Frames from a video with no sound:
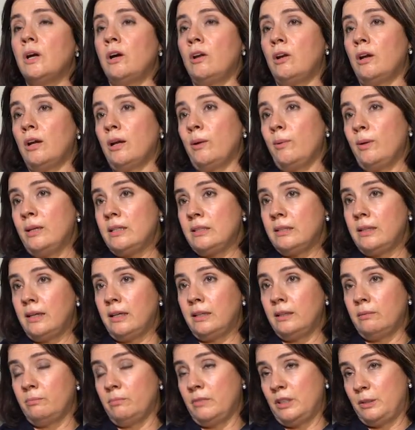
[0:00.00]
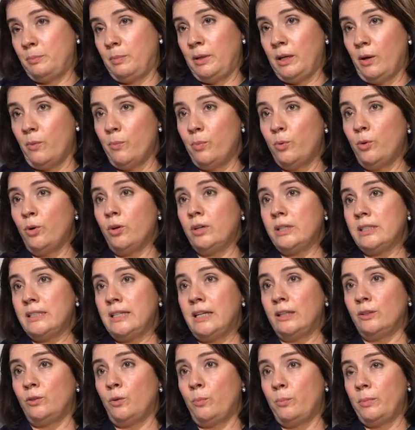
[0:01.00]
Ahora que hablas de la. Explica un poco qué es
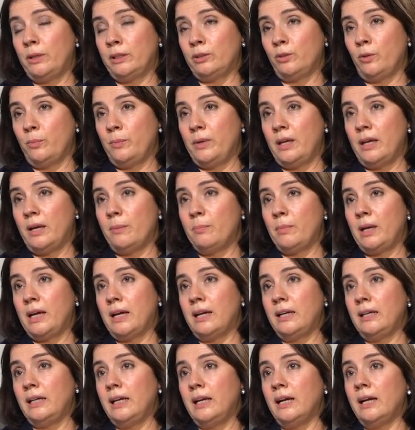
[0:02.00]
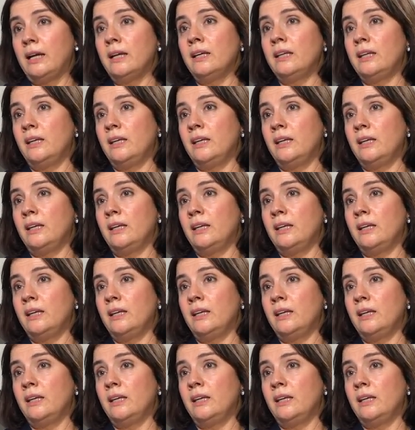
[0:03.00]
la trombectomía mecánica